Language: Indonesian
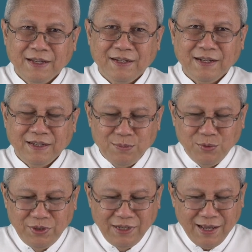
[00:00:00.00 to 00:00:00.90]
Dan
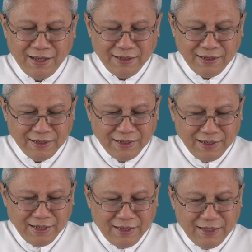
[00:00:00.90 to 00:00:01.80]
kemudian
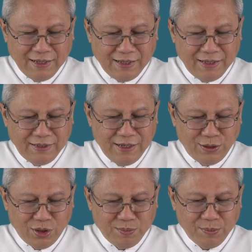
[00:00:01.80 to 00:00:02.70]

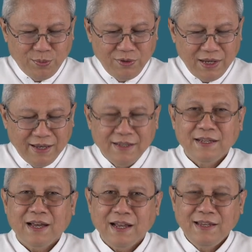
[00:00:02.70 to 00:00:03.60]
Yesus mempunyai
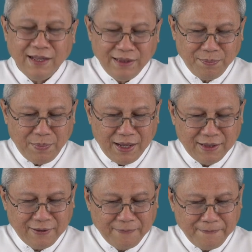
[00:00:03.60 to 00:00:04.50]
cara yang
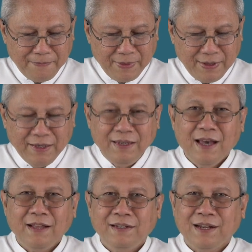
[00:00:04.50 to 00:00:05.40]
tepat.
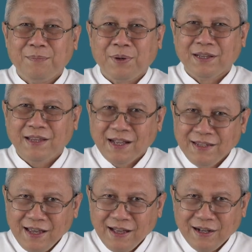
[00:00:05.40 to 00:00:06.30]
Ia tidak
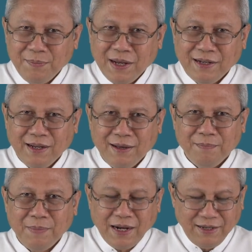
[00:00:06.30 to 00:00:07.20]
bertanya kepada
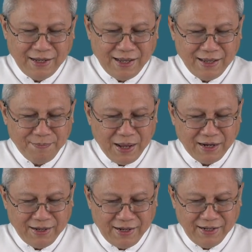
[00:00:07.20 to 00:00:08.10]
Maria
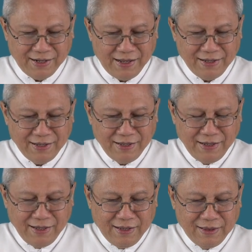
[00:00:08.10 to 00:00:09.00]
Magdalena,
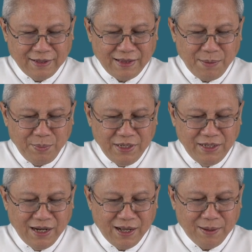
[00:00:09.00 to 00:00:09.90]
tetapi
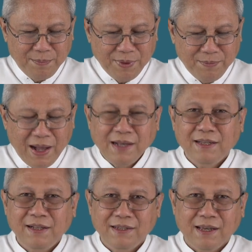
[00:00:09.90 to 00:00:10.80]
dia
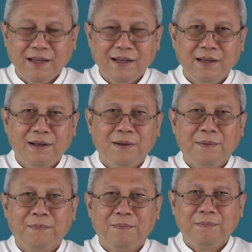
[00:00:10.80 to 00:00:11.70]
memanggilnya
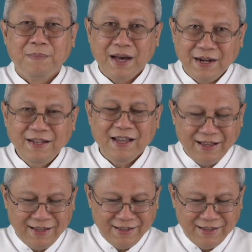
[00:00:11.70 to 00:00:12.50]
Maria.